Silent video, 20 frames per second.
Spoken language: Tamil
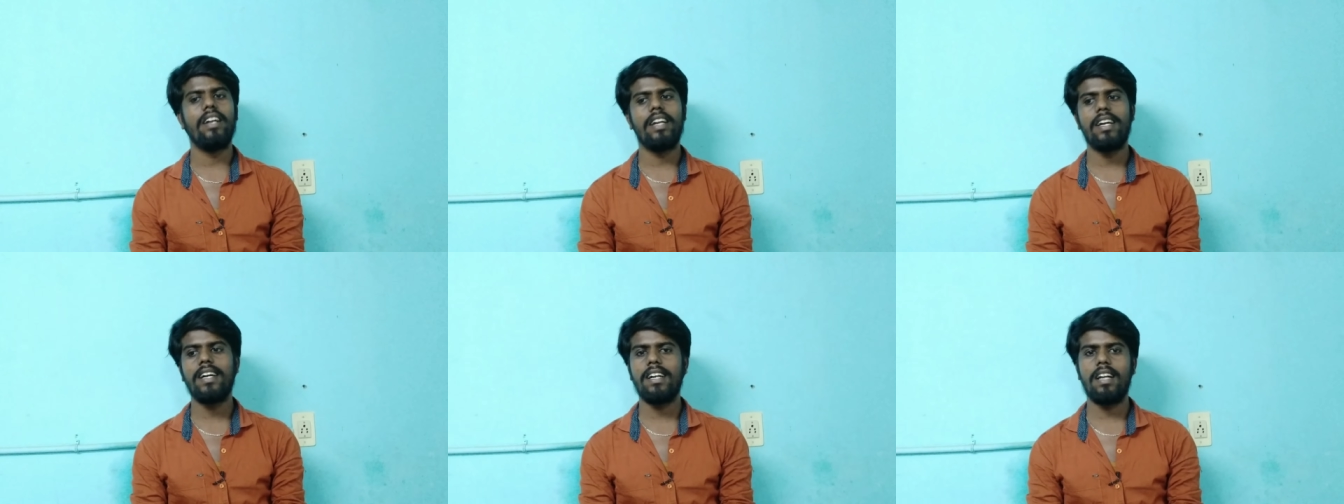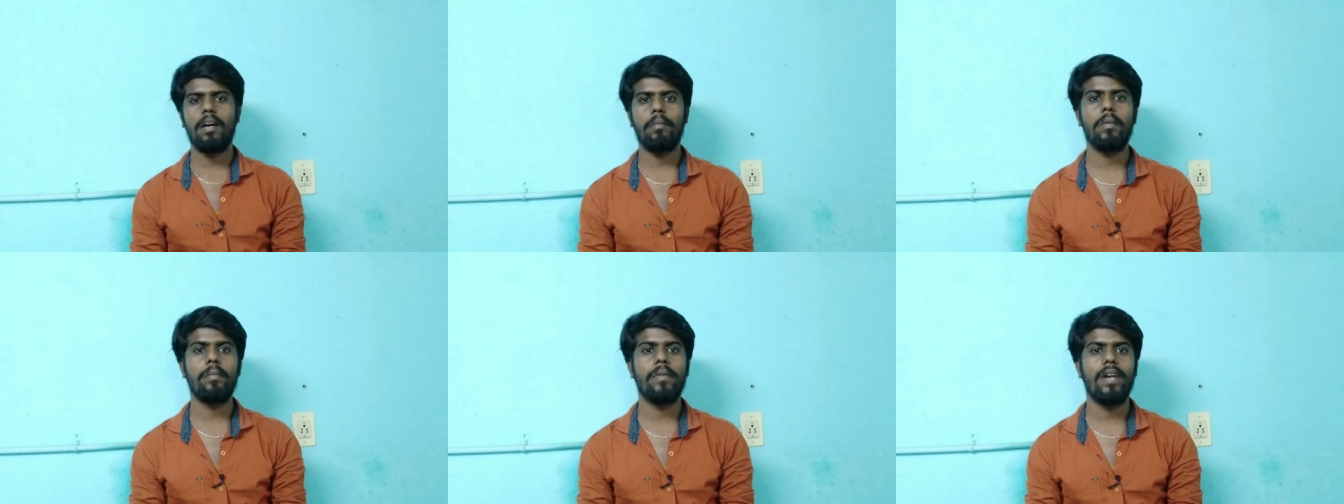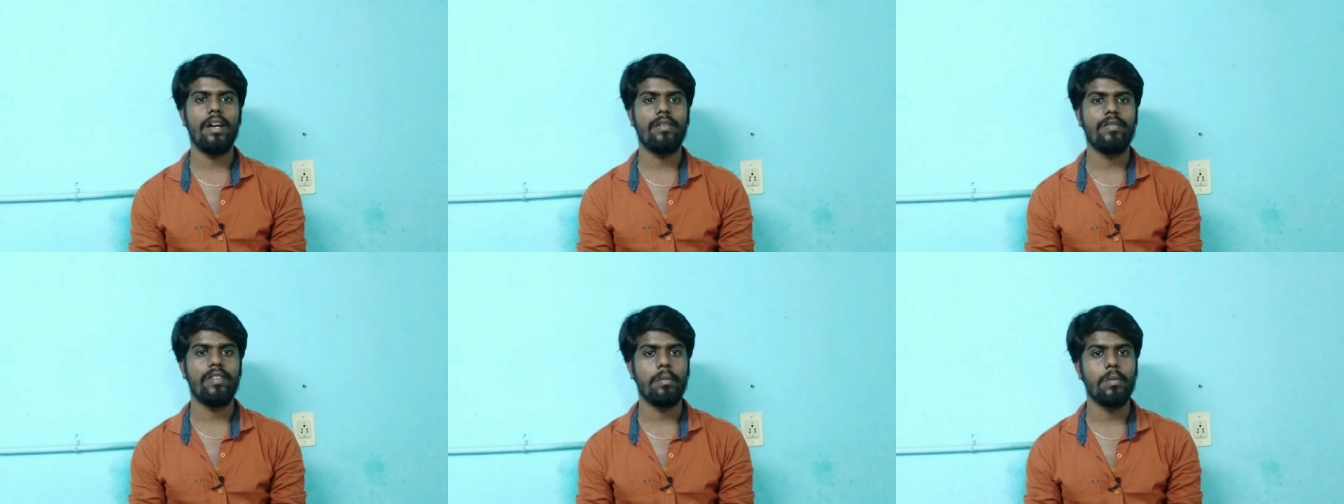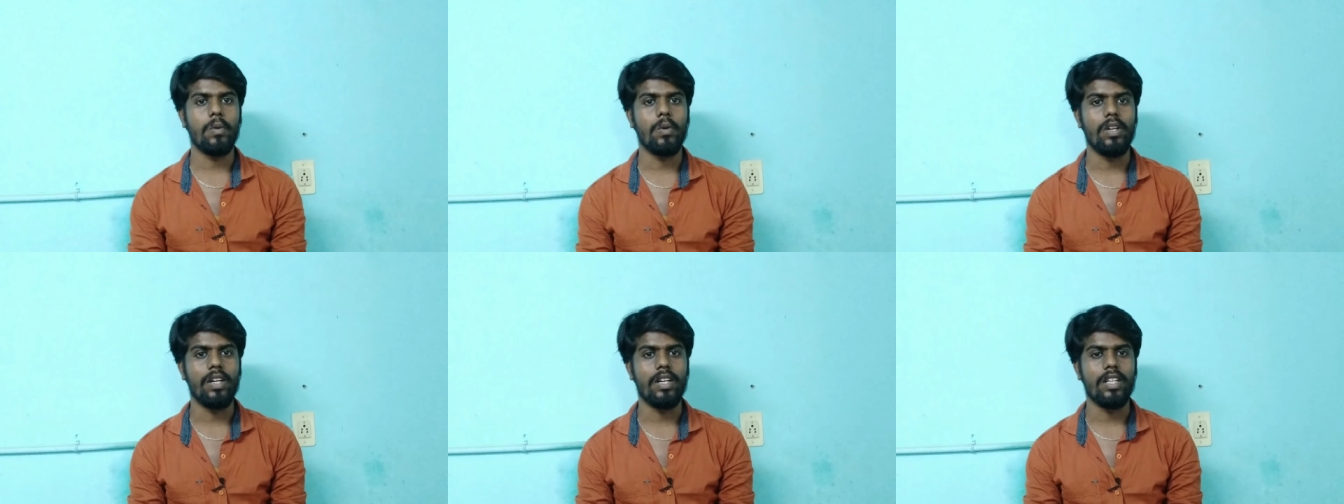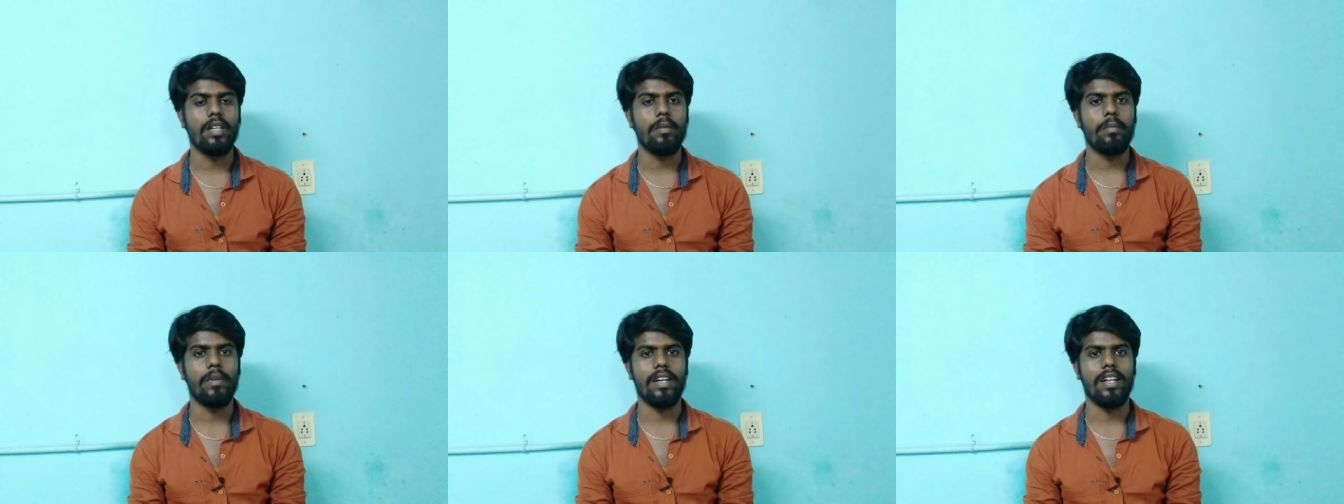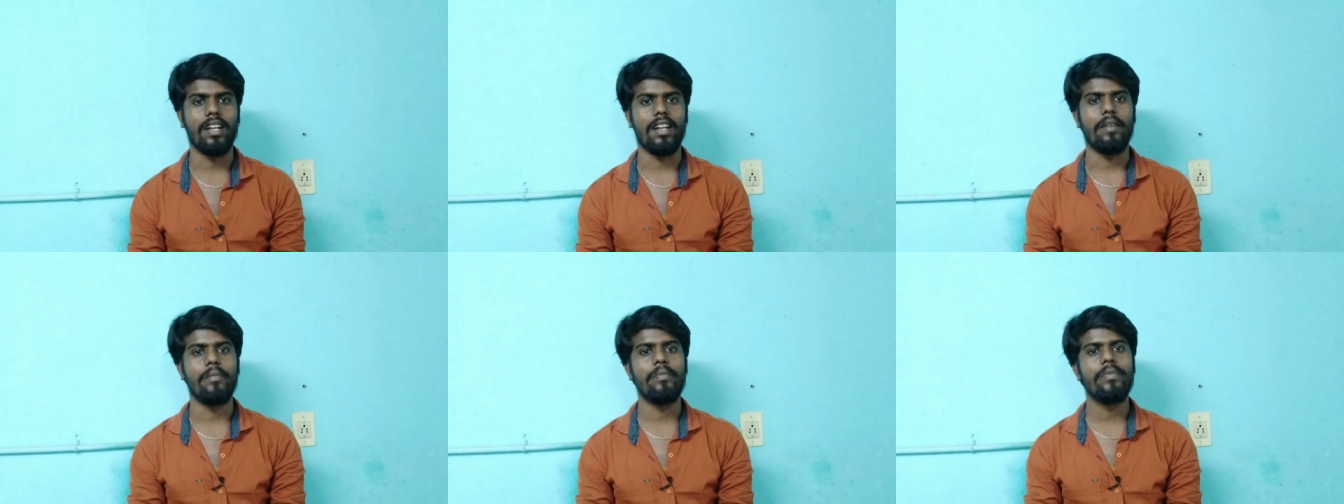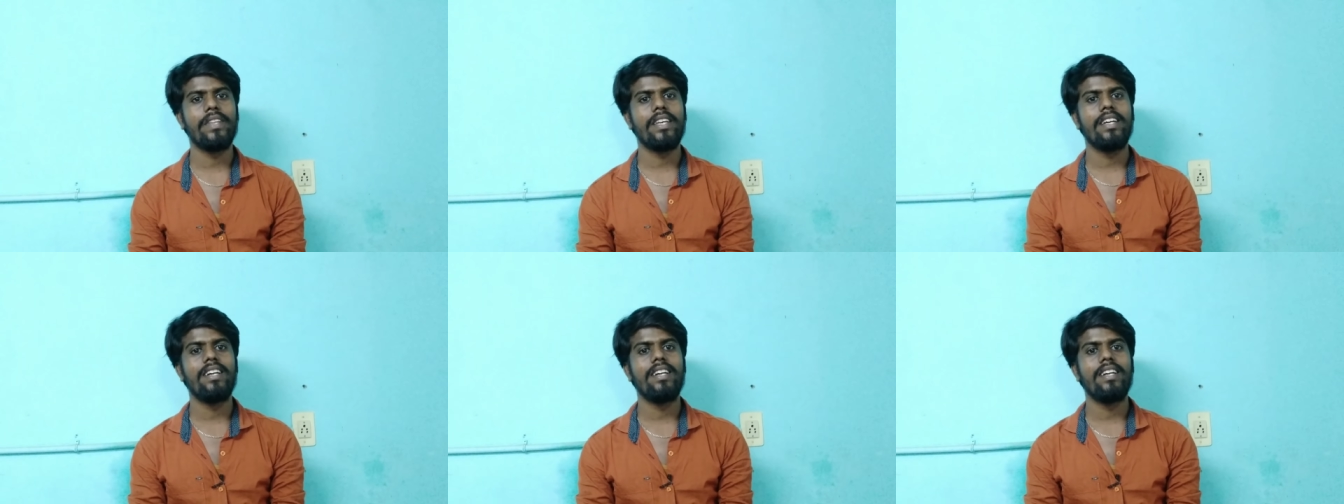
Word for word: நீங்கள் நம்ம பிளாட்ஃபார்ம்குள்ளே பண்ணலாம்